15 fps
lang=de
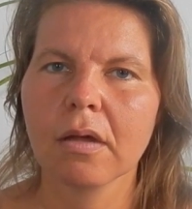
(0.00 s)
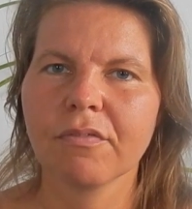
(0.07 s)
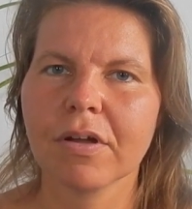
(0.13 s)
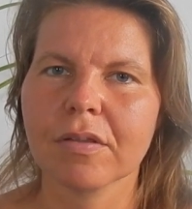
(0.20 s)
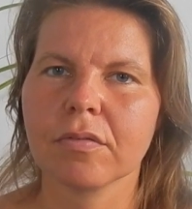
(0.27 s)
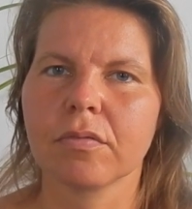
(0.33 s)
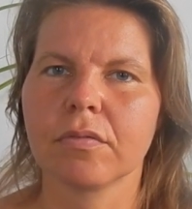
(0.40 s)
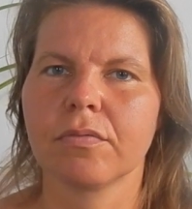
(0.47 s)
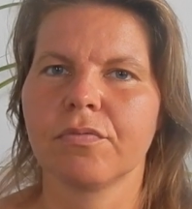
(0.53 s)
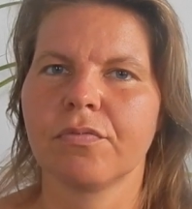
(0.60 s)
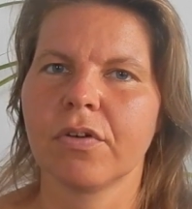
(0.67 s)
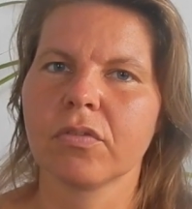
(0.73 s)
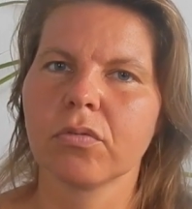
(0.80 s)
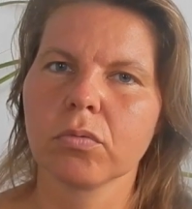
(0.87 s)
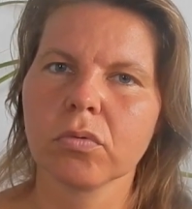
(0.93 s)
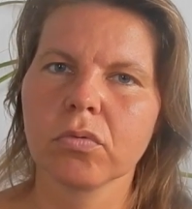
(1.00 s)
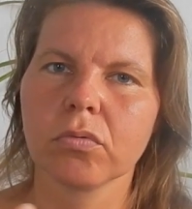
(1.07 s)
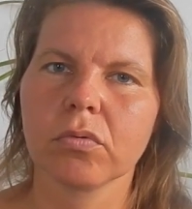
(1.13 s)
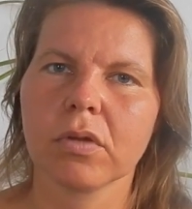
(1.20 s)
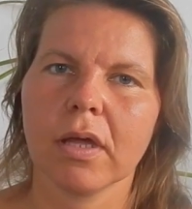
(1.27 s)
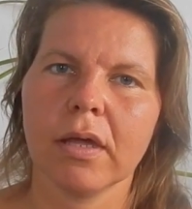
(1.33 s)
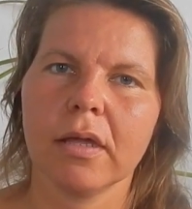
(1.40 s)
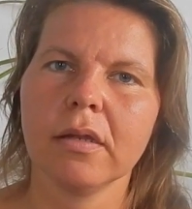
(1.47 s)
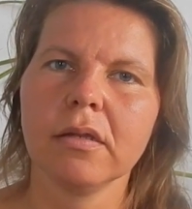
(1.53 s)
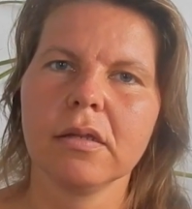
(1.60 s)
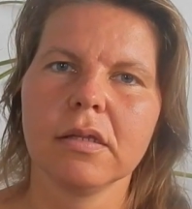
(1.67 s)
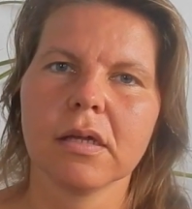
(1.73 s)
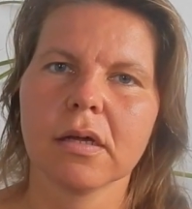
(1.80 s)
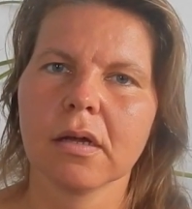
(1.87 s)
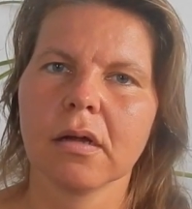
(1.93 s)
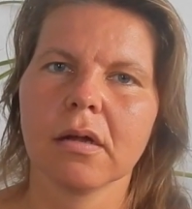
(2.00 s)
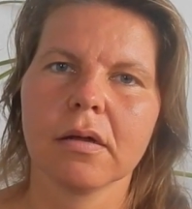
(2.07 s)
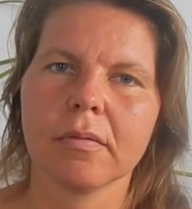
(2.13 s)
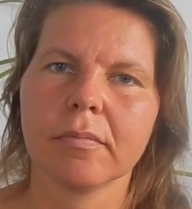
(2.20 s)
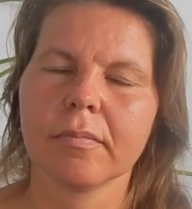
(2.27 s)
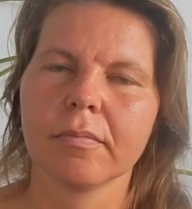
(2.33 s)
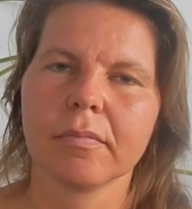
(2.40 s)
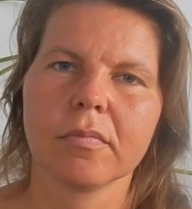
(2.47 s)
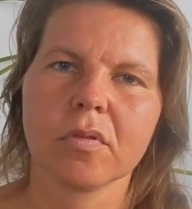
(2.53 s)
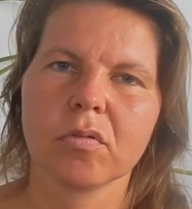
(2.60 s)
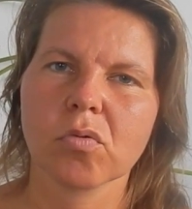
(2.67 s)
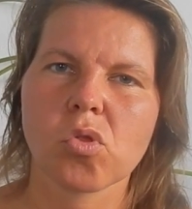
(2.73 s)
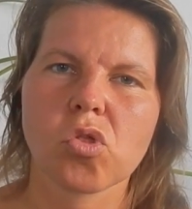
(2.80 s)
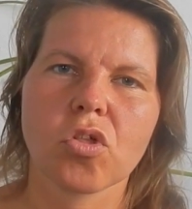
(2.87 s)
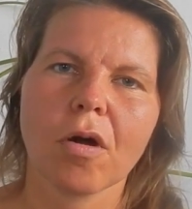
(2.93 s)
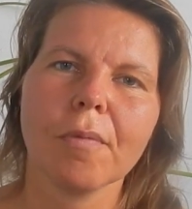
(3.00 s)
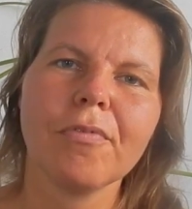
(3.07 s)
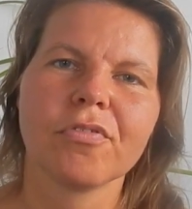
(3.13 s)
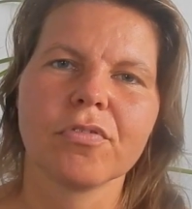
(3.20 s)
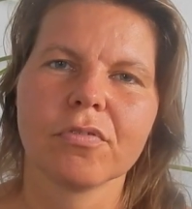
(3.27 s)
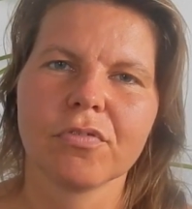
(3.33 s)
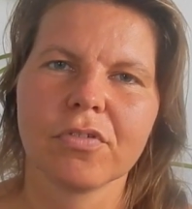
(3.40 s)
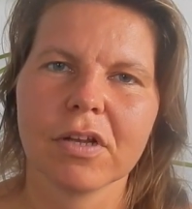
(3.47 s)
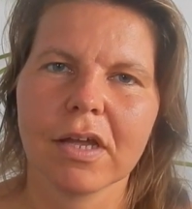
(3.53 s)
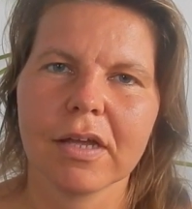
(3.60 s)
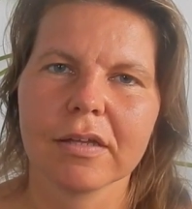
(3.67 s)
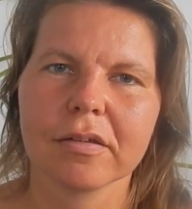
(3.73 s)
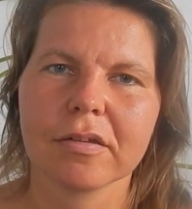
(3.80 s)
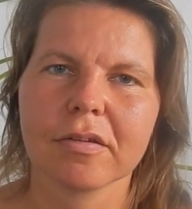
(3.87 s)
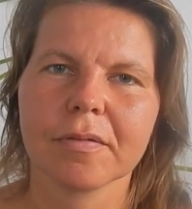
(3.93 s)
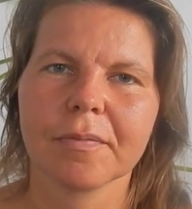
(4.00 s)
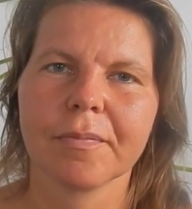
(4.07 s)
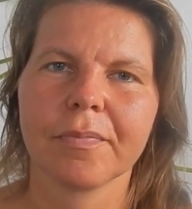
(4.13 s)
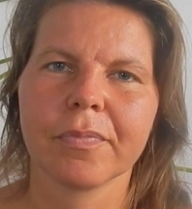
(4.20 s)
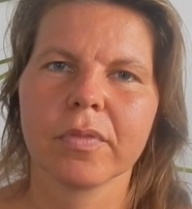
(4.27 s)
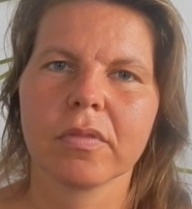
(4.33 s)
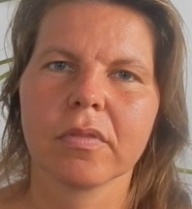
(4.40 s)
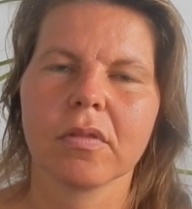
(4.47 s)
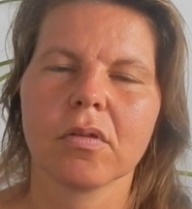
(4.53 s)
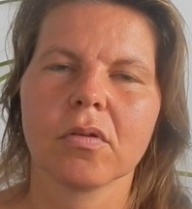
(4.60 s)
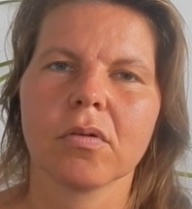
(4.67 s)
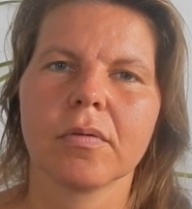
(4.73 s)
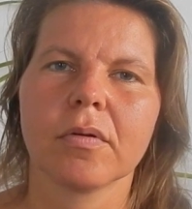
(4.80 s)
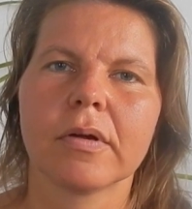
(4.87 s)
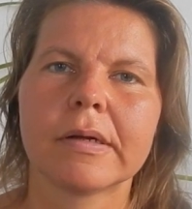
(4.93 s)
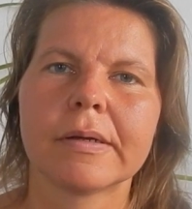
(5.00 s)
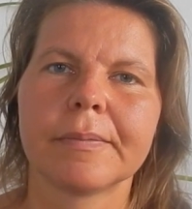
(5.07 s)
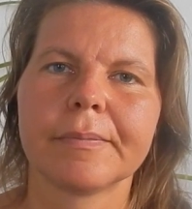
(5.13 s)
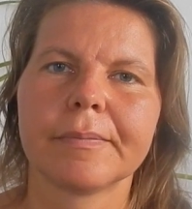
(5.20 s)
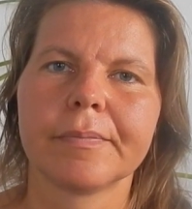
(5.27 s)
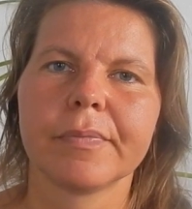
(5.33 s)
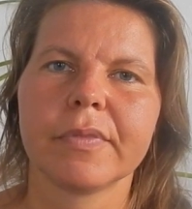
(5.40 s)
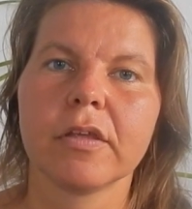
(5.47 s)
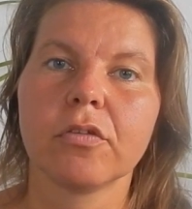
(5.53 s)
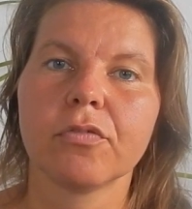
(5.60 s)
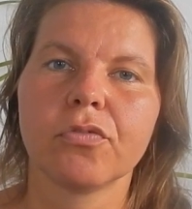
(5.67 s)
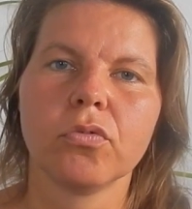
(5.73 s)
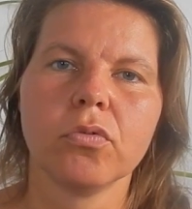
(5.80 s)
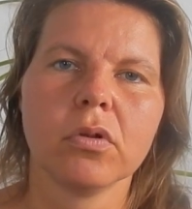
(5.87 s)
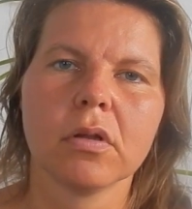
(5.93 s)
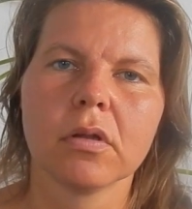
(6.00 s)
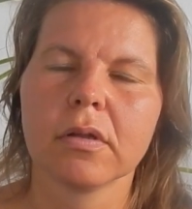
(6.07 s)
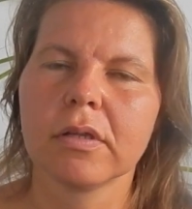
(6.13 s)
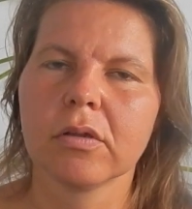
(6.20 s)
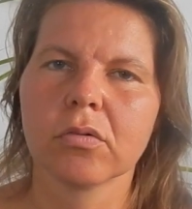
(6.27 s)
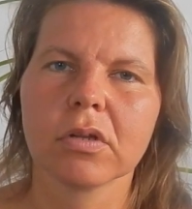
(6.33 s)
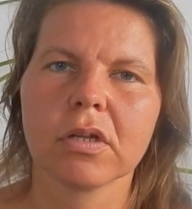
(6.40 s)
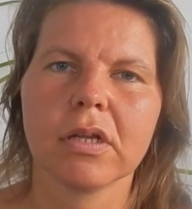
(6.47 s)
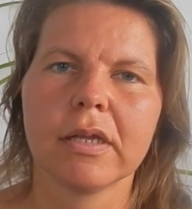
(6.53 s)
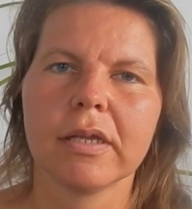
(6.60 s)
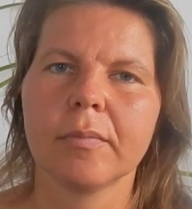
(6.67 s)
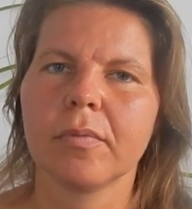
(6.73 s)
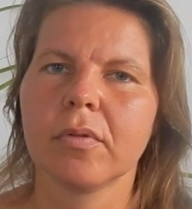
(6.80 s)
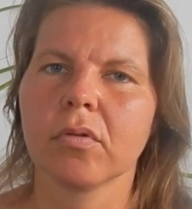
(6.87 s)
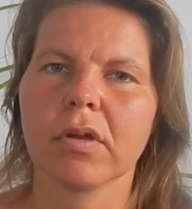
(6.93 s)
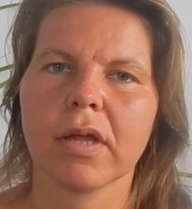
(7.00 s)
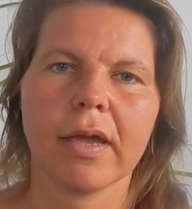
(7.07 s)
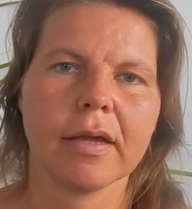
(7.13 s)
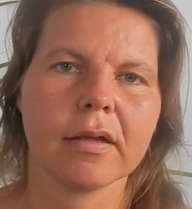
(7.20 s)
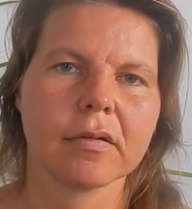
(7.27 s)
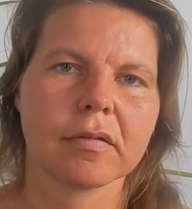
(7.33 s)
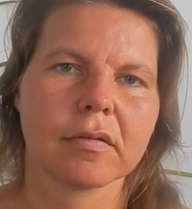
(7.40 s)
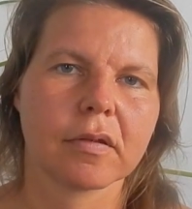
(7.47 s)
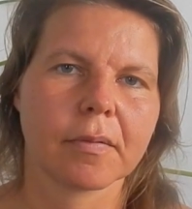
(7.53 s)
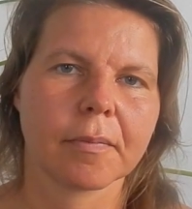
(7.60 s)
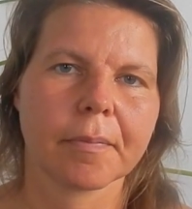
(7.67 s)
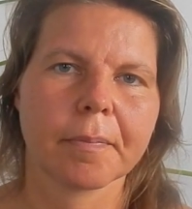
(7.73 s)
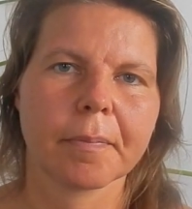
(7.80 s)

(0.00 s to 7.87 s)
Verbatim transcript: was versuchst du da in dir zu stopfen vielleicht. Ähm, die Gefühle, die ungelebten oder Ängste.